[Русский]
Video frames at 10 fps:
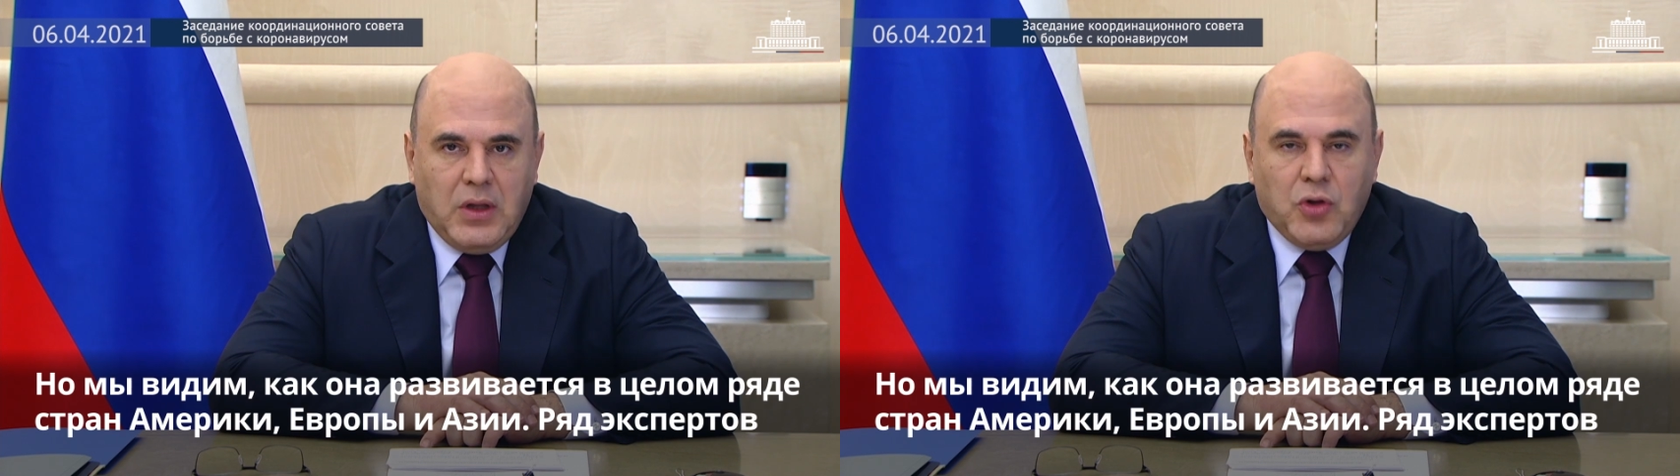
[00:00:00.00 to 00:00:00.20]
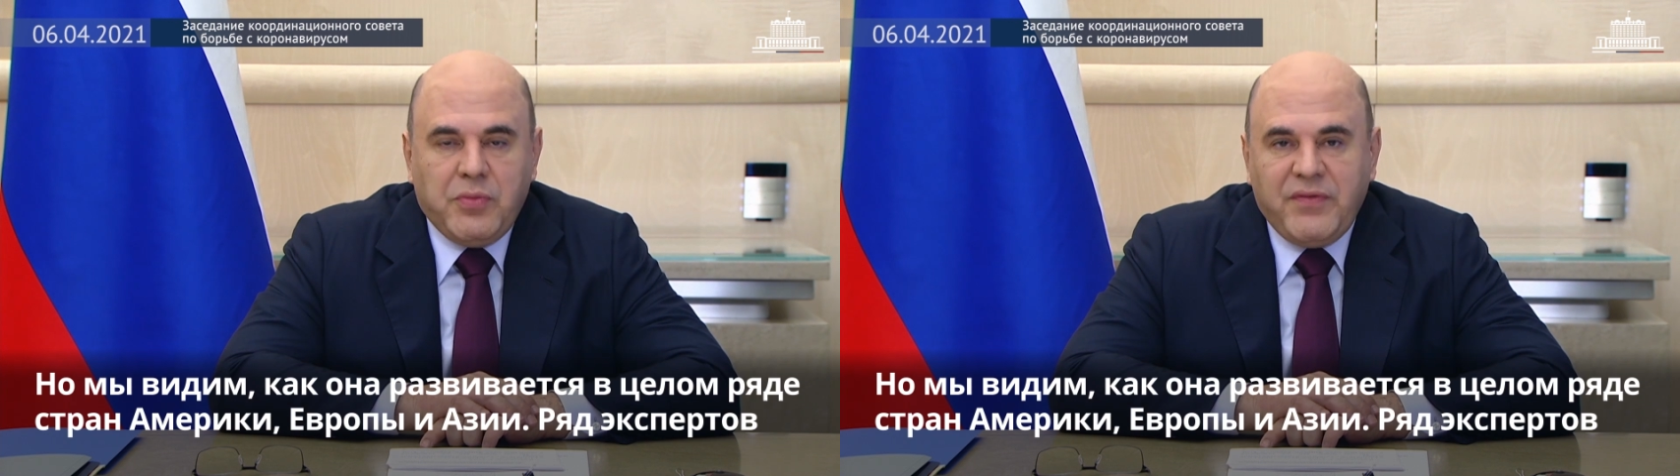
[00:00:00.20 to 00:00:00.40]

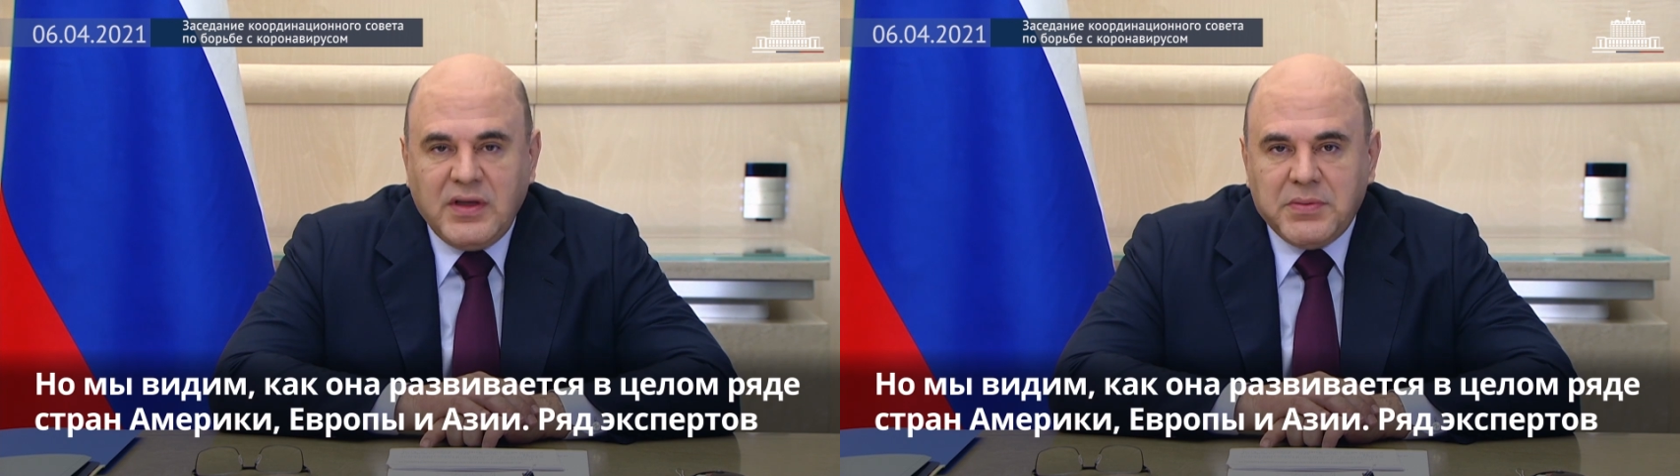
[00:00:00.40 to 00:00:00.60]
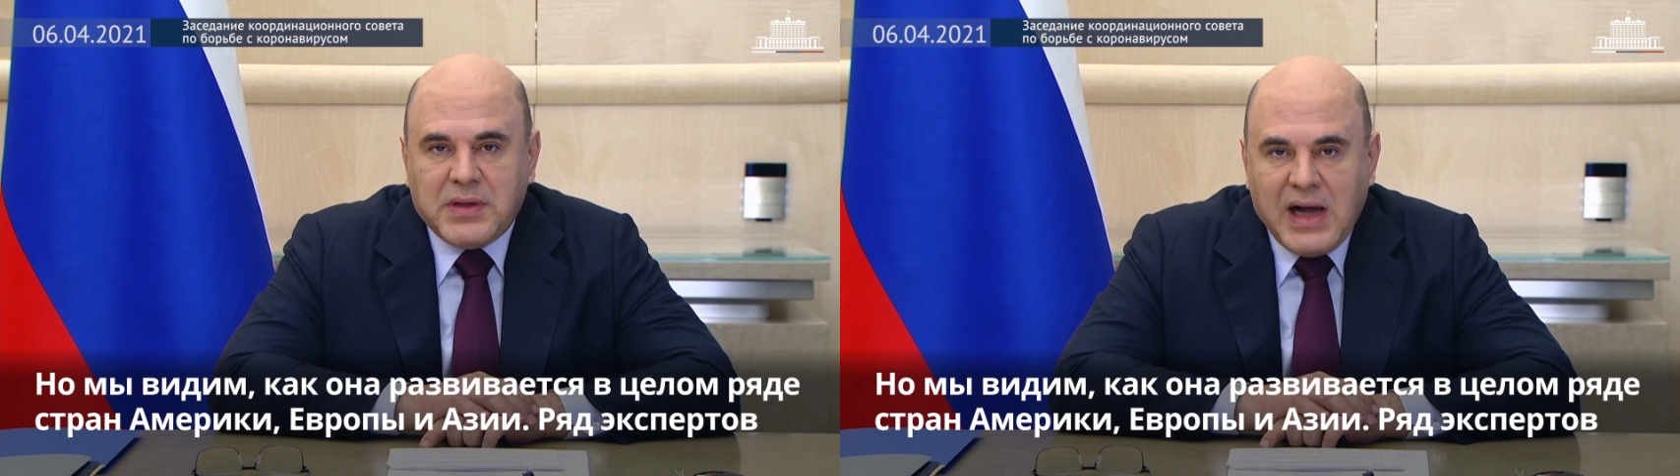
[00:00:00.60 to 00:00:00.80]
Но мы
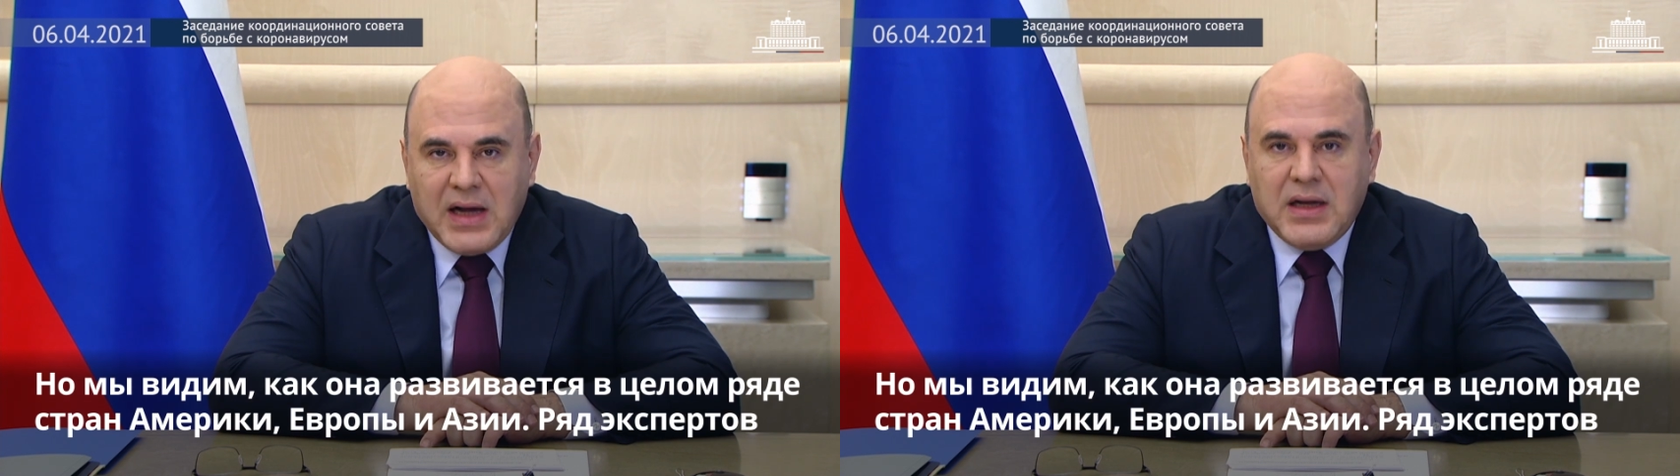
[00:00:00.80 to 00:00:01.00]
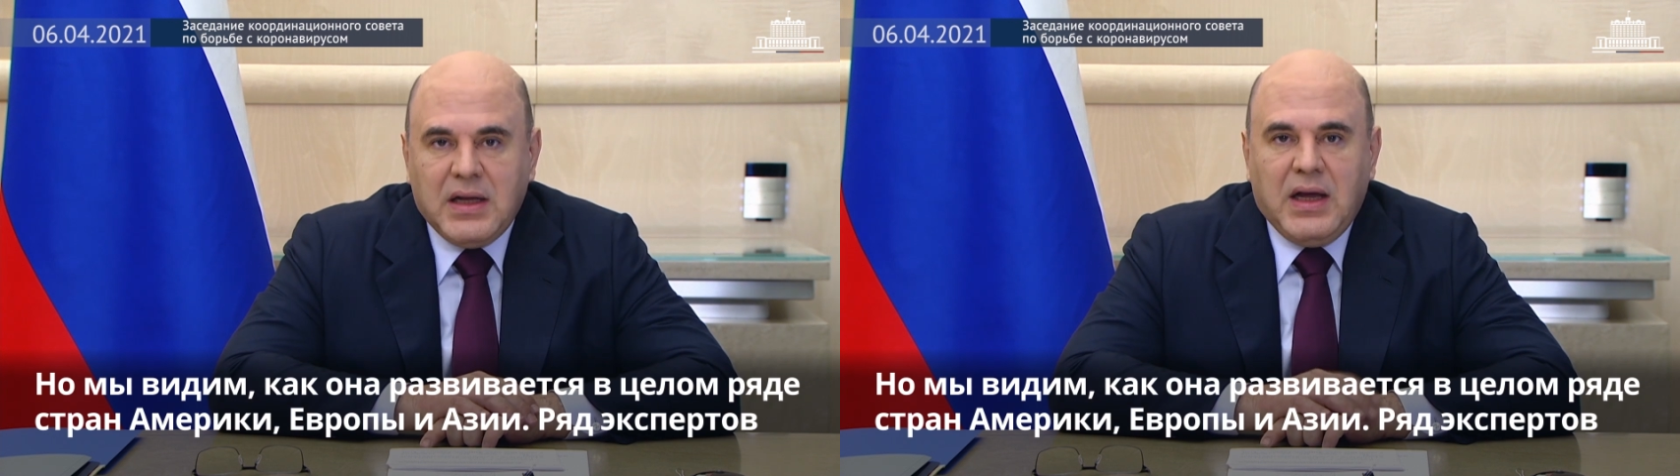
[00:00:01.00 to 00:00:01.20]
видим,
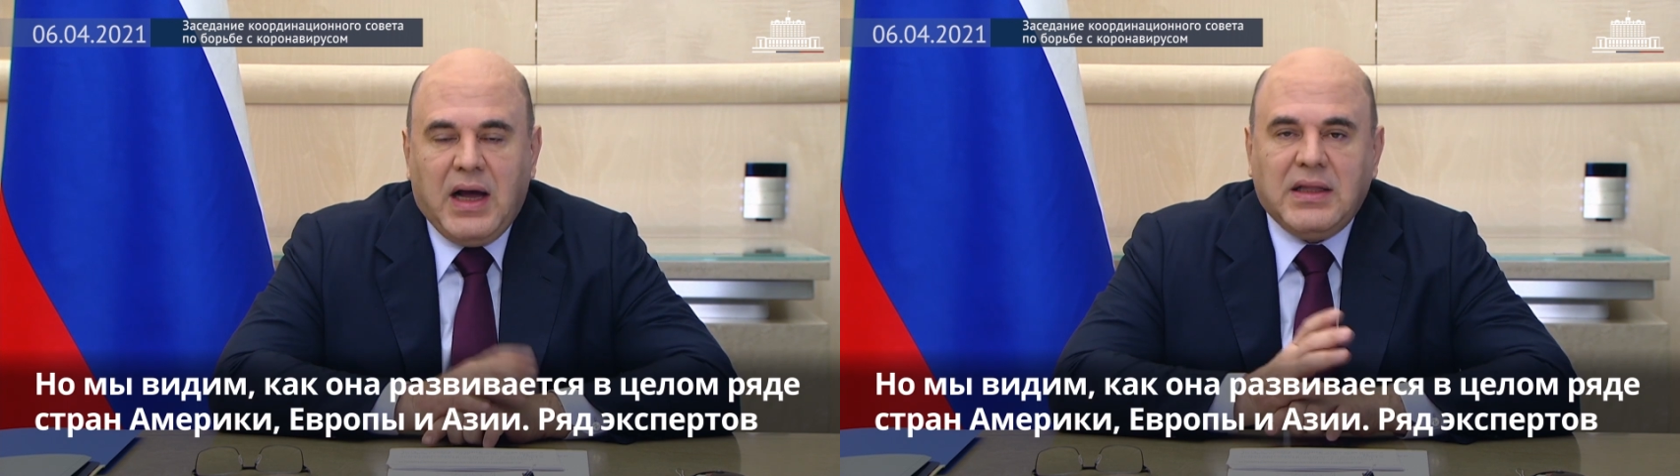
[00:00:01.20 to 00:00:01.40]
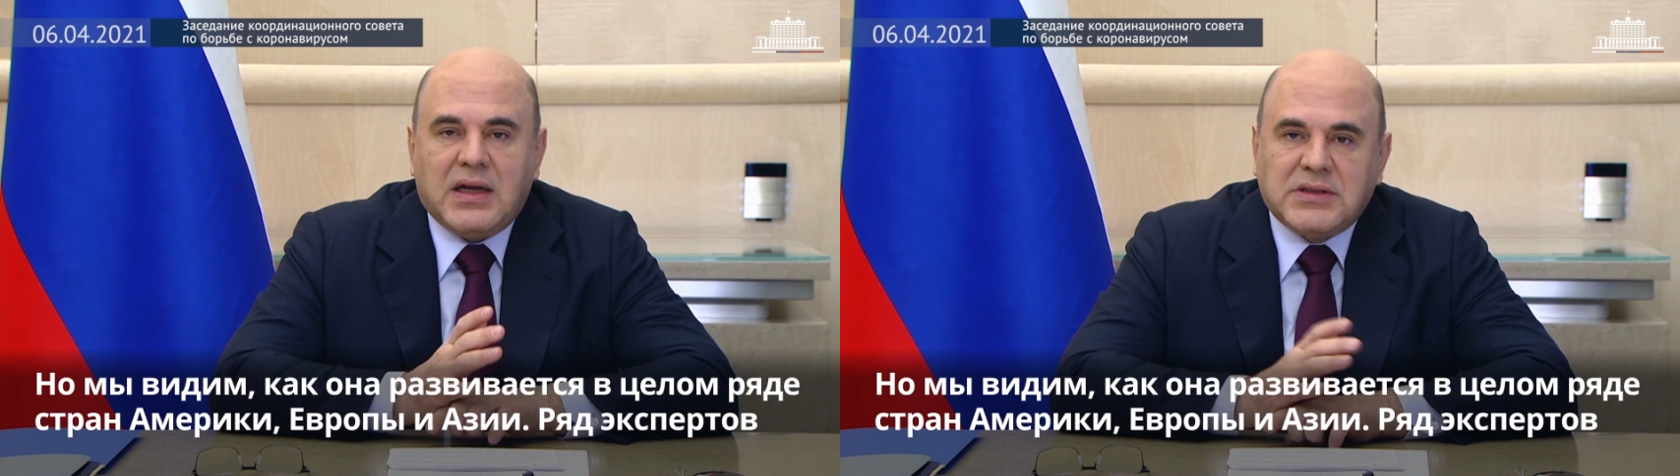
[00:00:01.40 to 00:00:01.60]
как она